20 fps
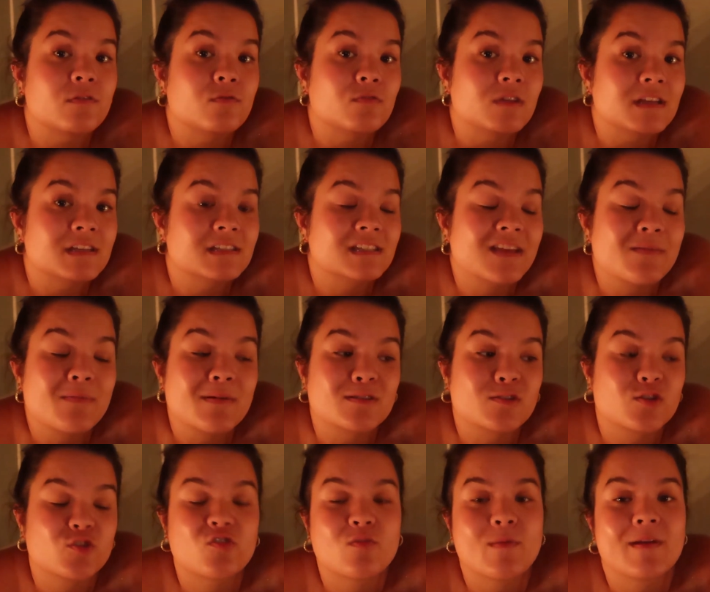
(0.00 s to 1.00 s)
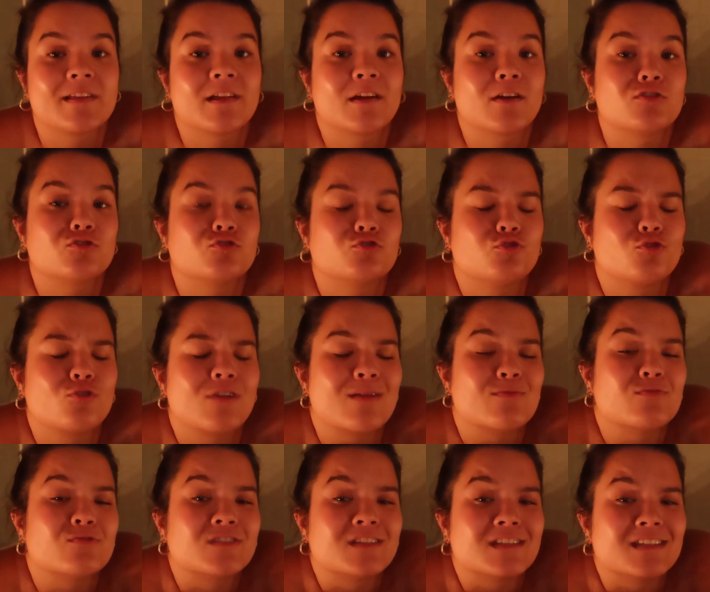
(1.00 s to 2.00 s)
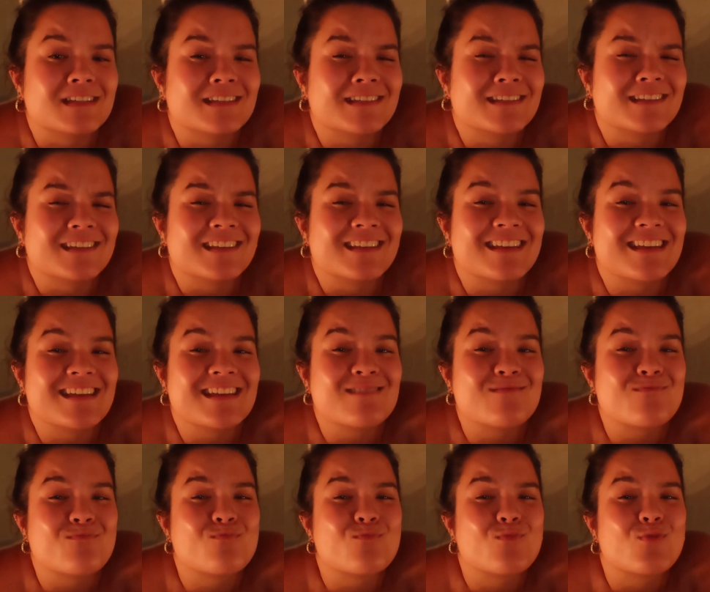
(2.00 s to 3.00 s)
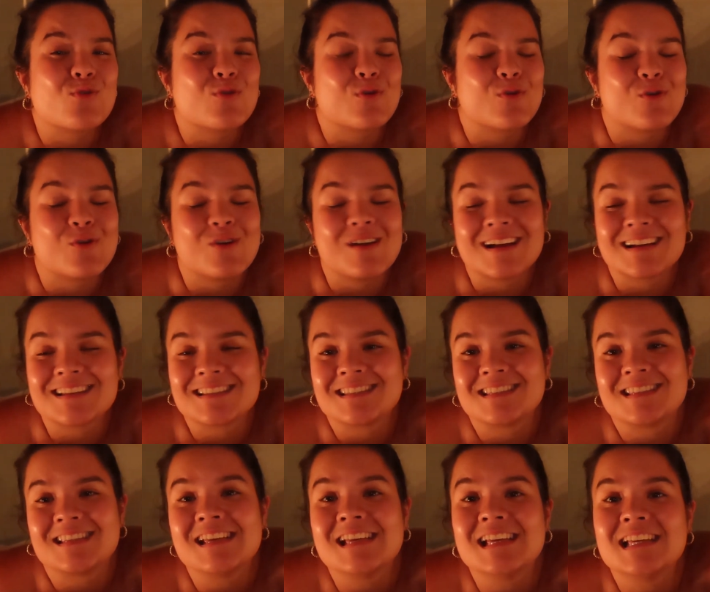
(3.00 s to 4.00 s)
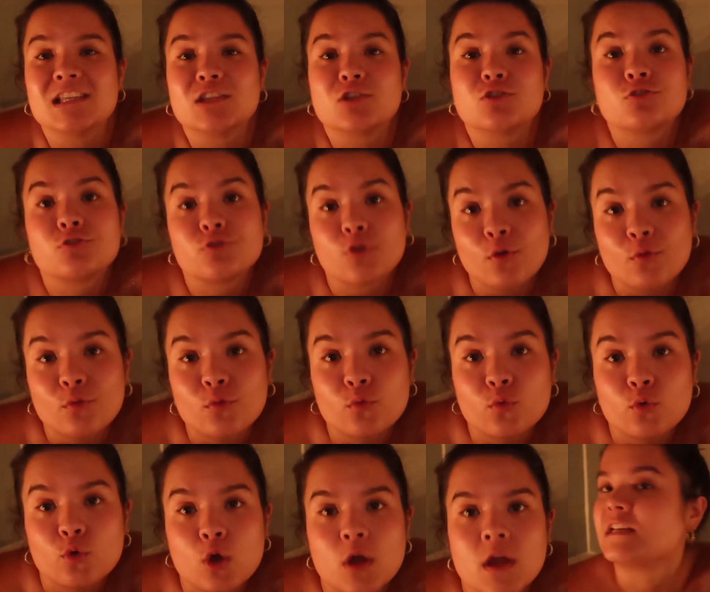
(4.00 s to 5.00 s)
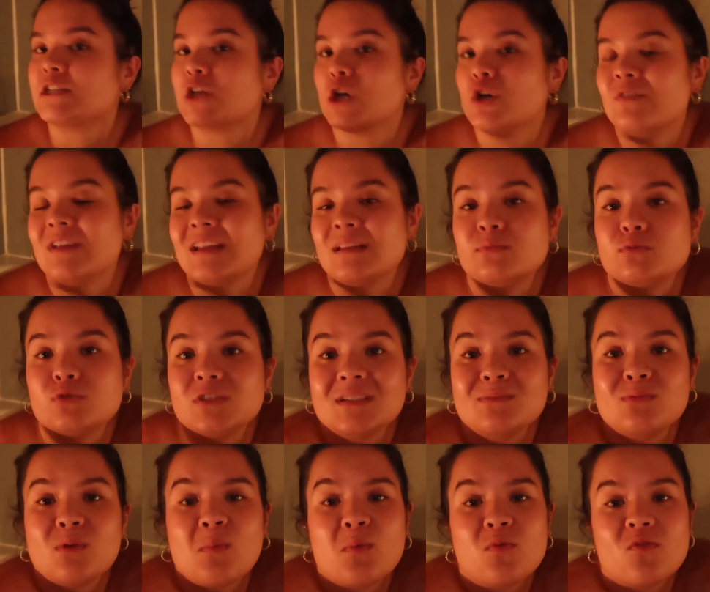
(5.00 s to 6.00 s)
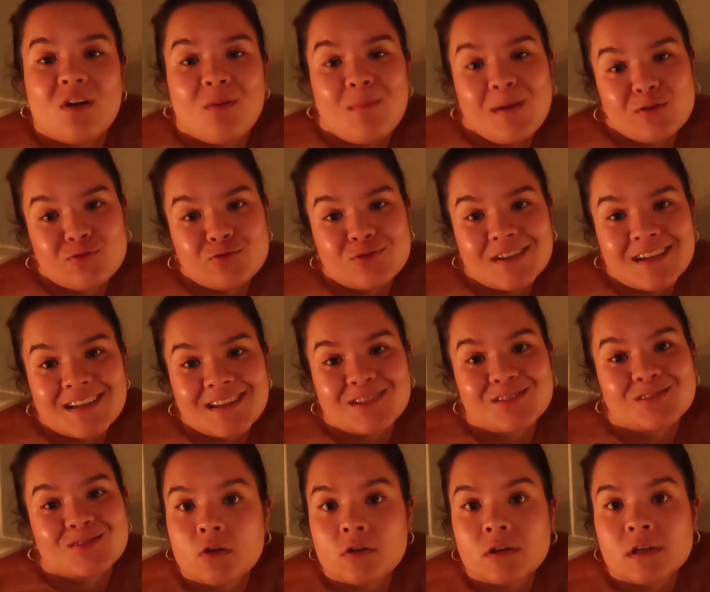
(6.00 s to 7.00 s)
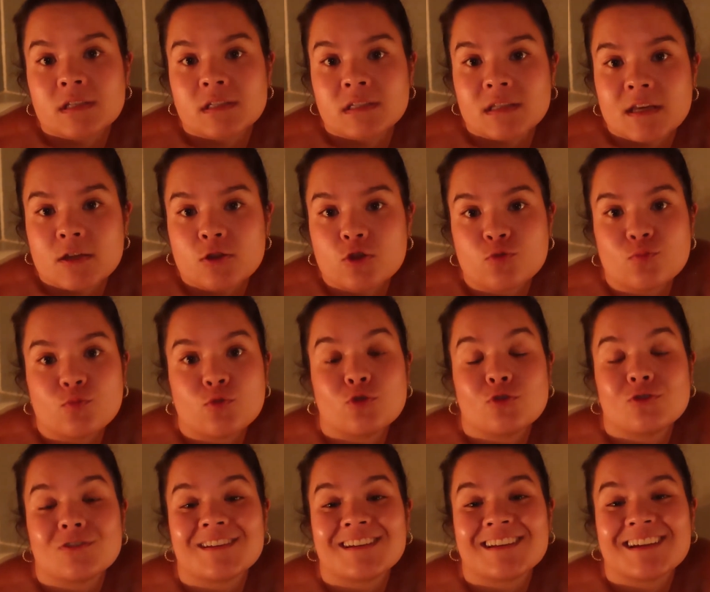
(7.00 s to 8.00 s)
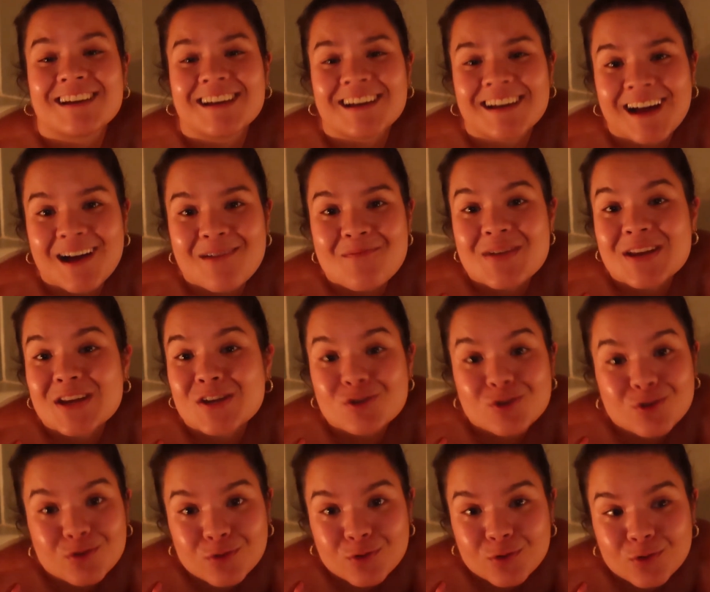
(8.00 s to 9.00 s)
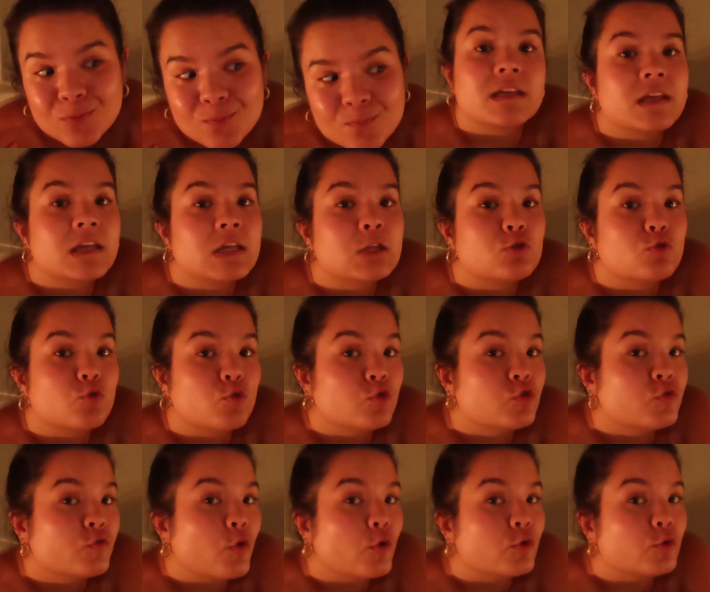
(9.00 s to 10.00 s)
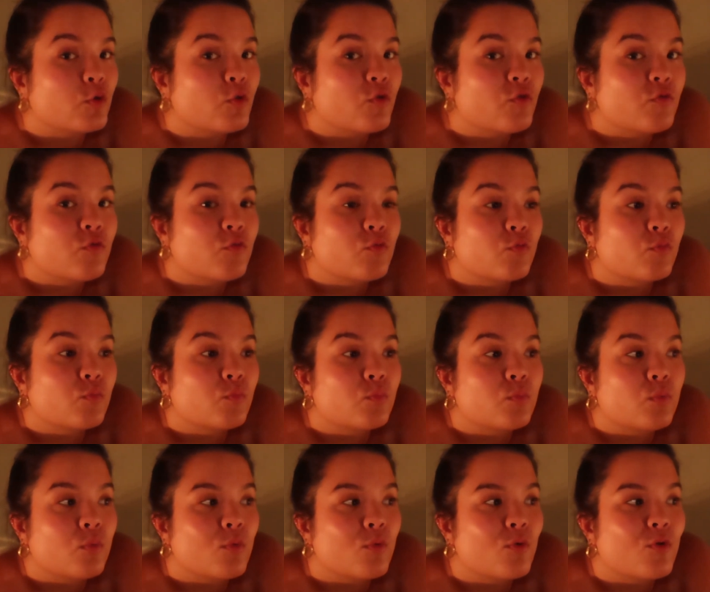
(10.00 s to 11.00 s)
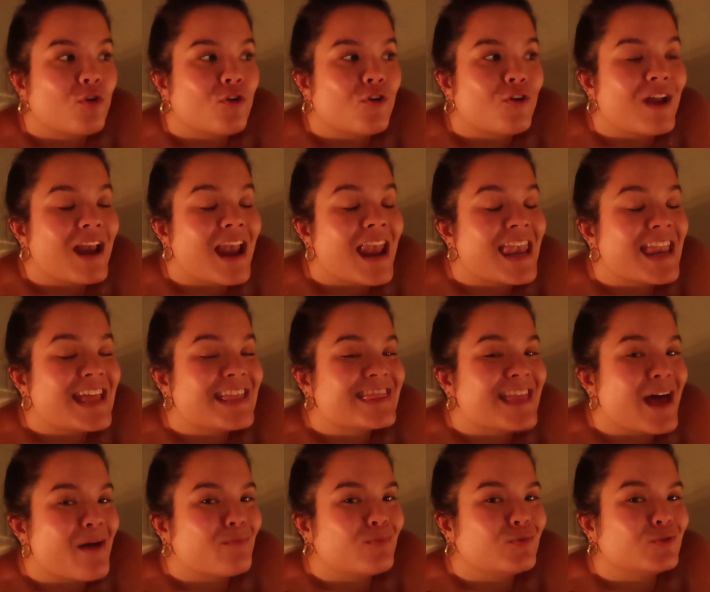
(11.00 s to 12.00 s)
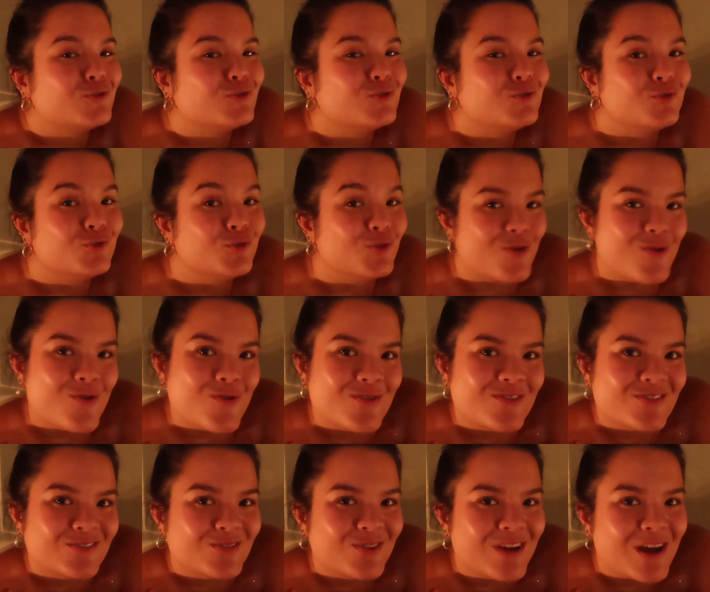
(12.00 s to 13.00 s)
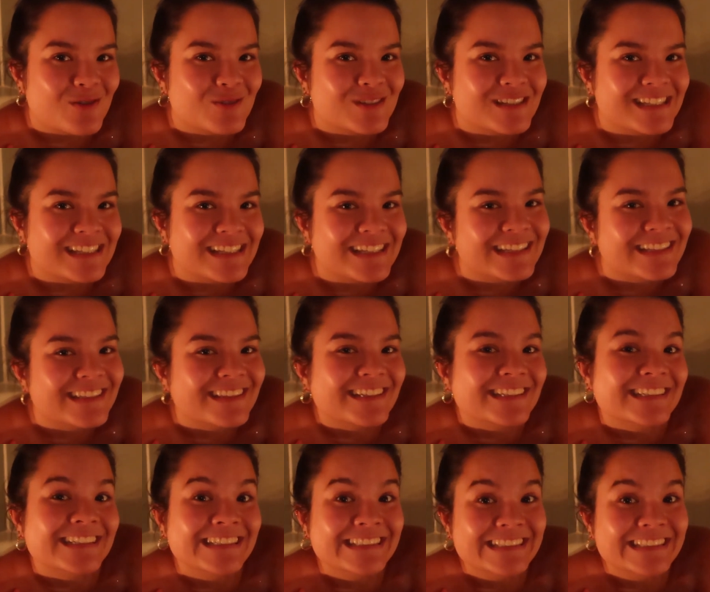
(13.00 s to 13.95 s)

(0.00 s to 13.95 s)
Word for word: vais vous laisser parce que je vais mettre toute la musique et me relaxer sans vous. J'ai enlevé les bougies pour pouvoir m'allonger sans risquer de me cramer les cheveux. Et du coup, je retrouve pour l'étape 2 de la routine.